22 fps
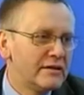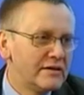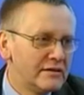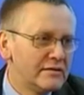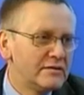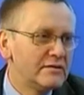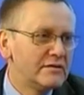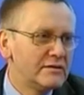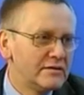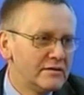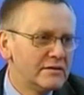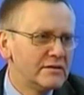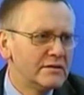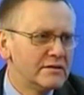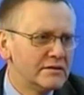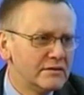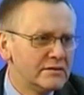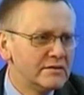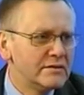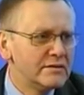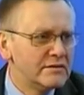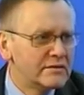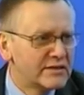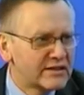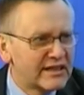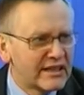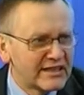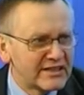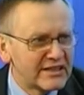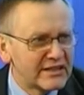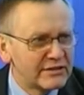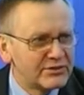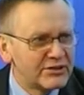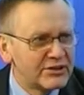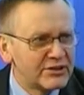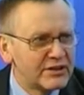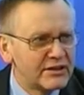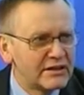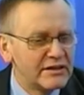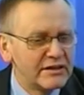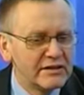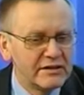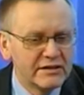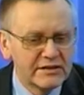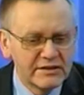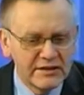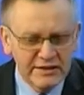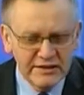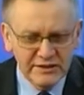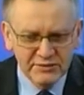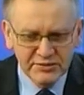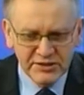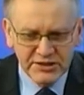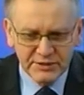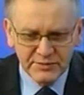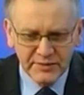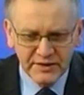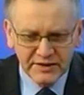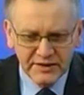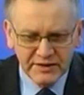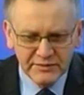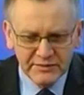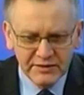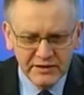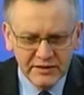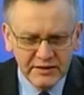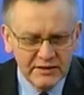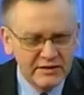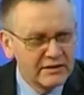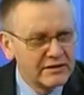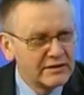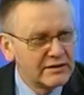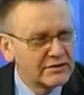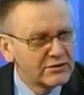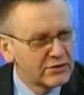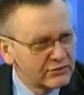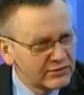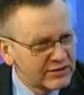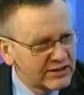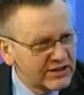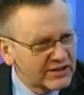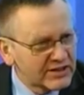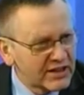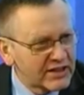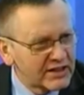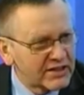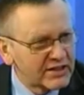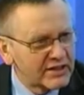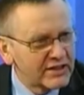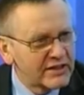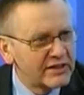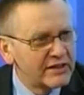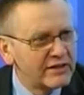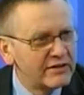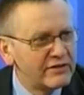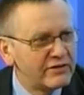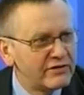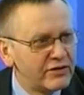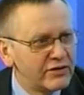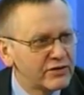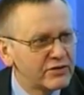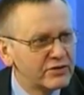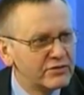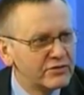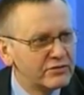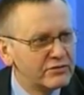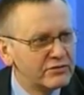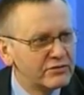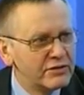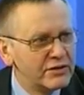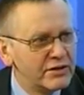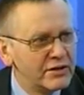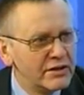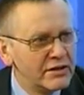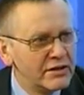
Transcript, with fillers: e, e, zgadzam się, zgadzam się z Panem, tą histerię wokół